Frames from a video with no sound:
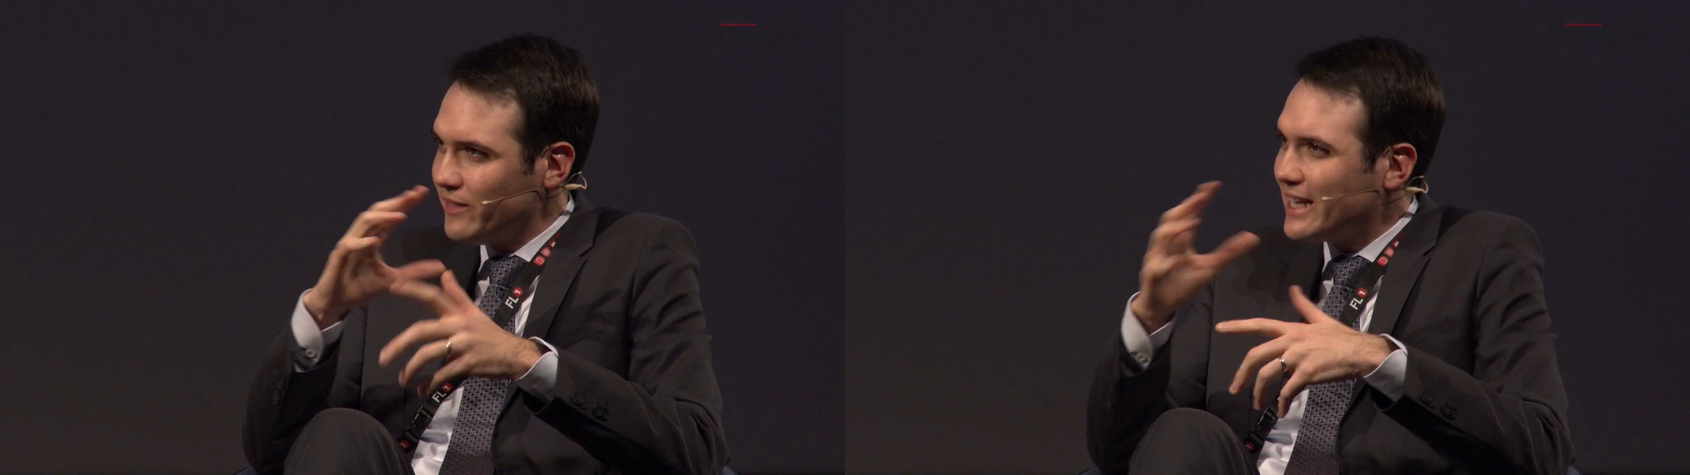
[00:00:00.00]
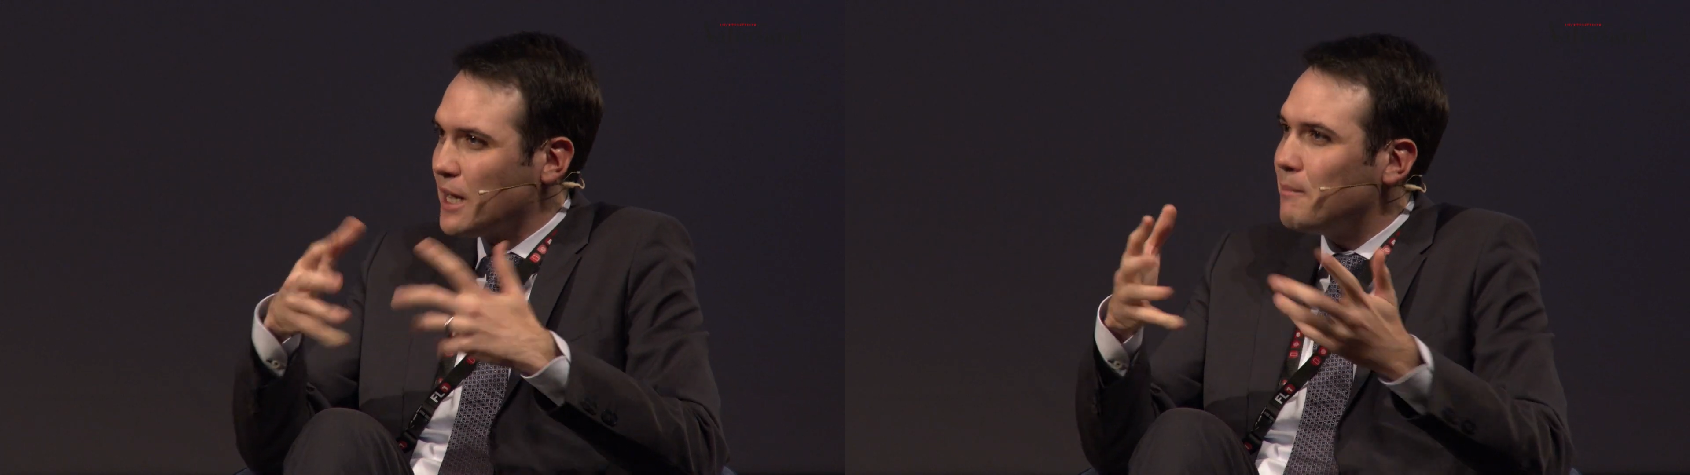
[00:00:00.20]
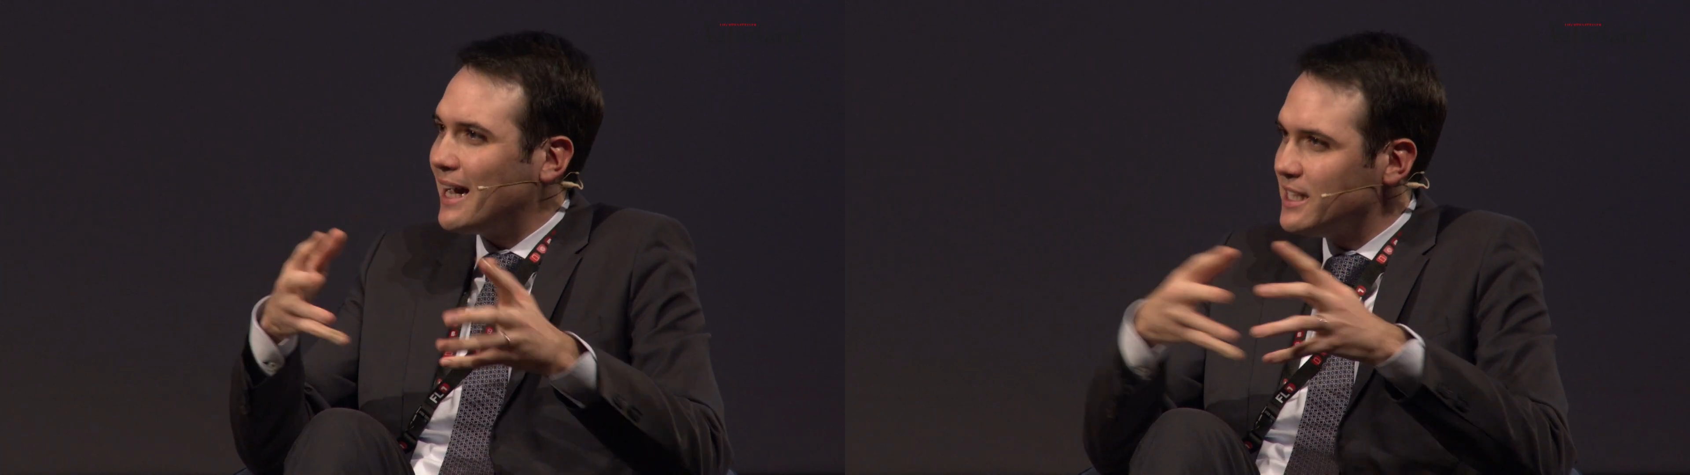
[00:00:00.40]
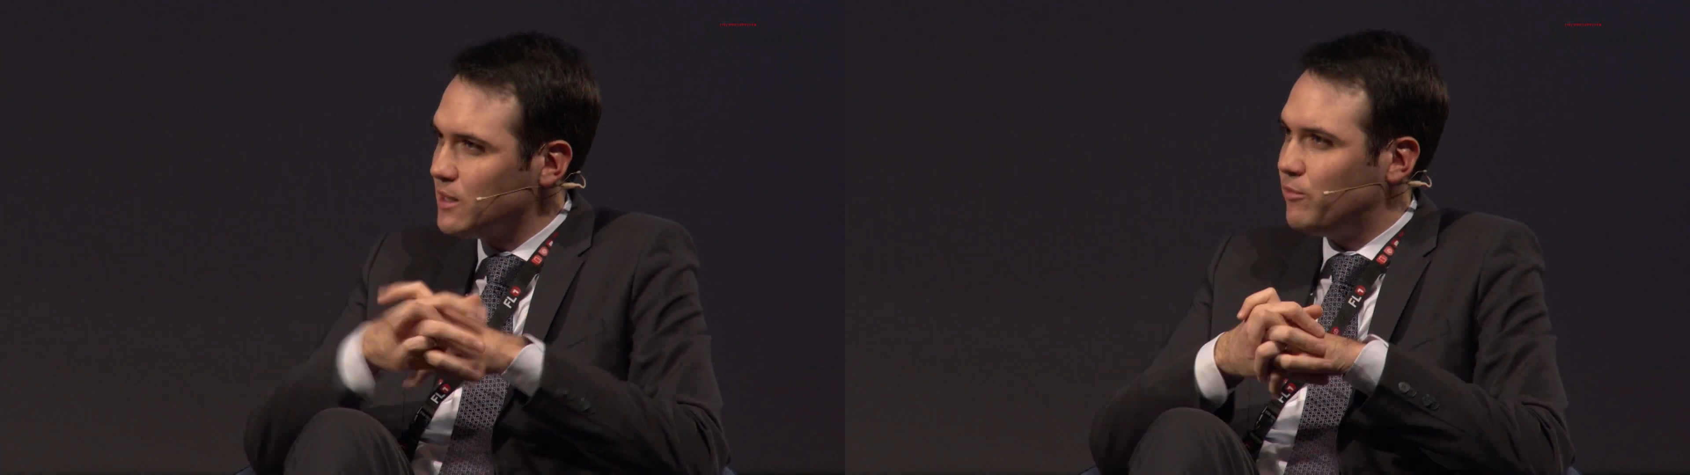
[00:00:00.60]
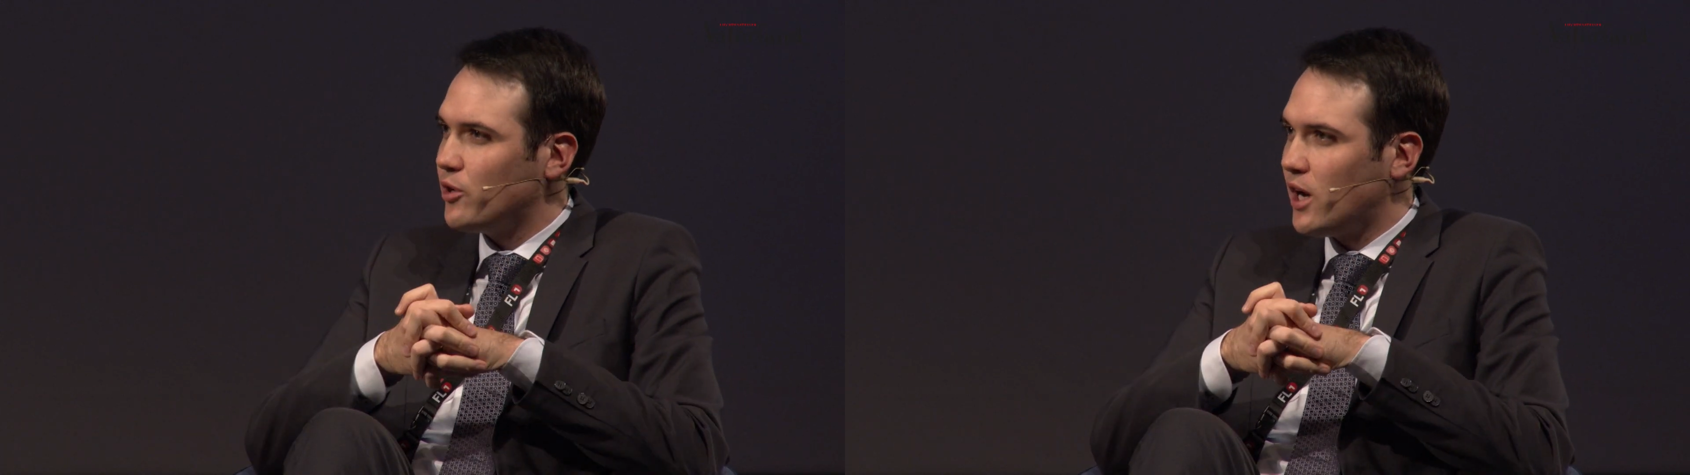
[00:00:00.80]
wir
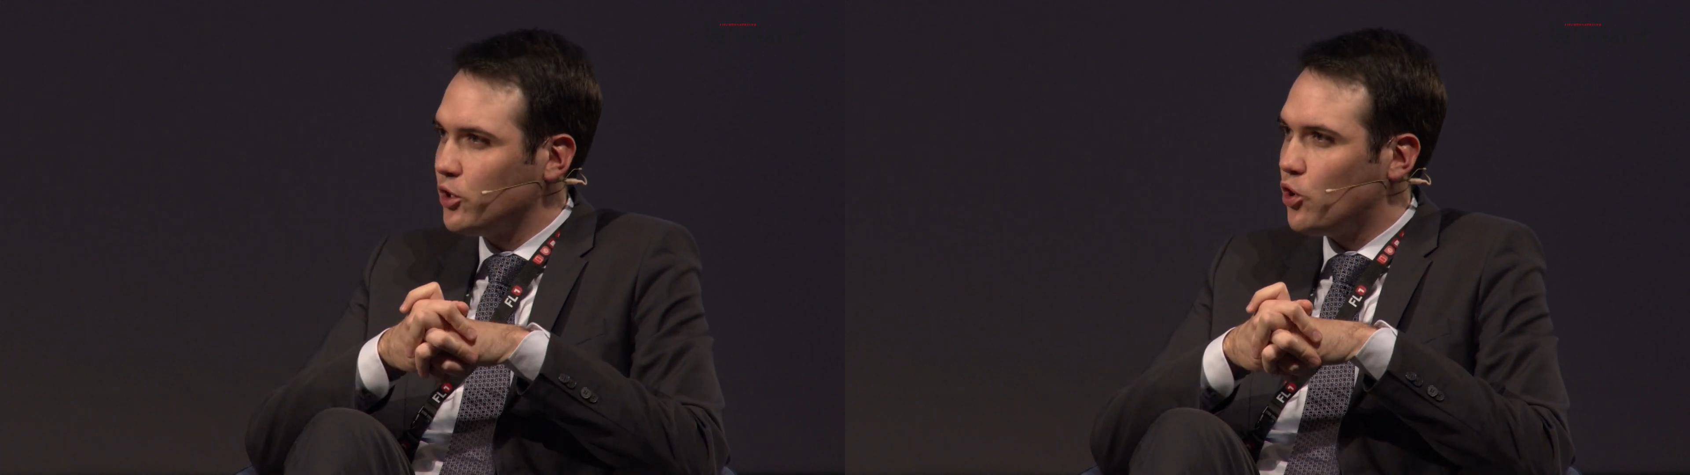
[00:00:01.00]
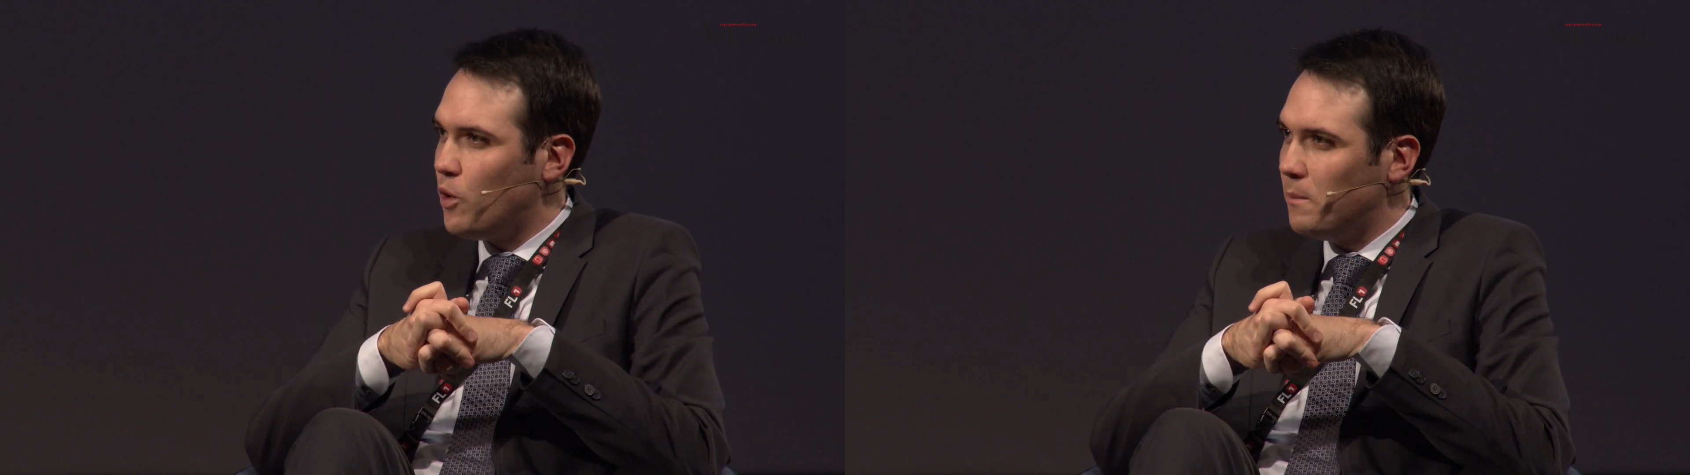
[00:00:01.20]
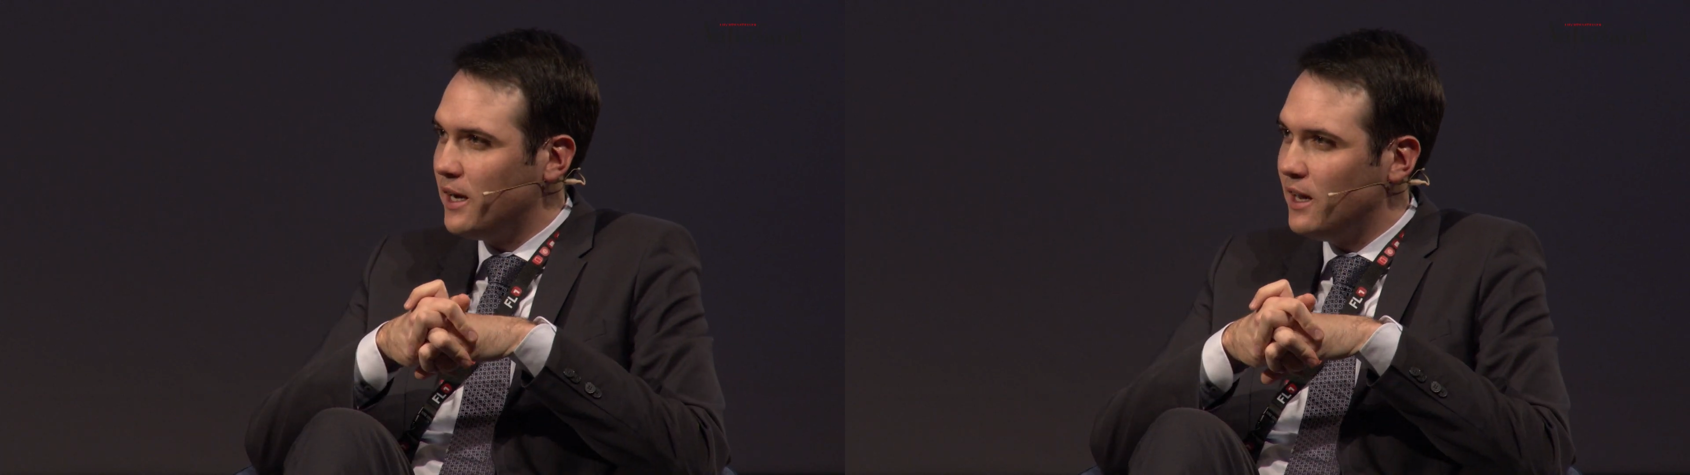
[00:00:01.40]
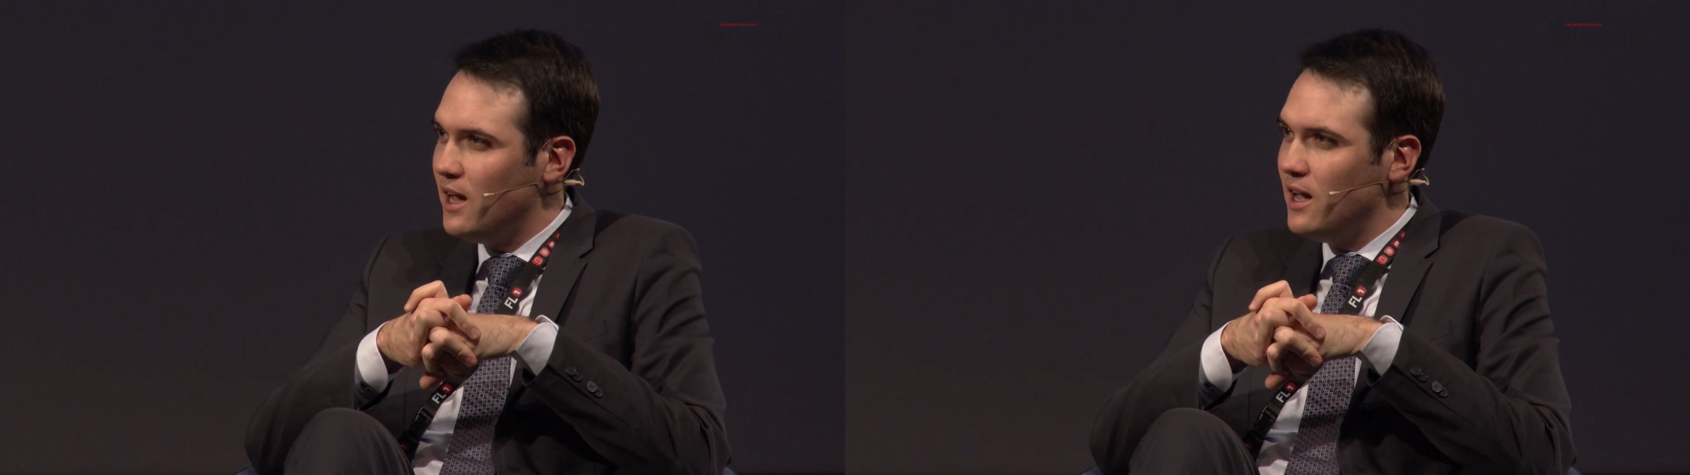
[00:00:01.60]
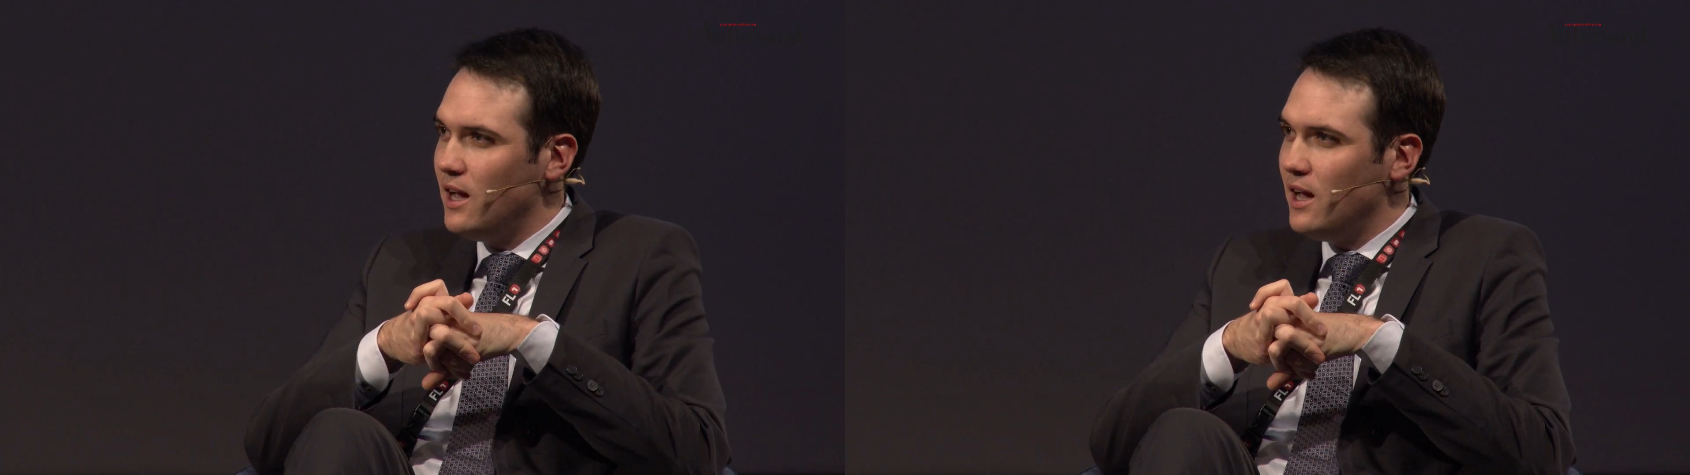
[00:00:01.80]
gemeinsam vorankommen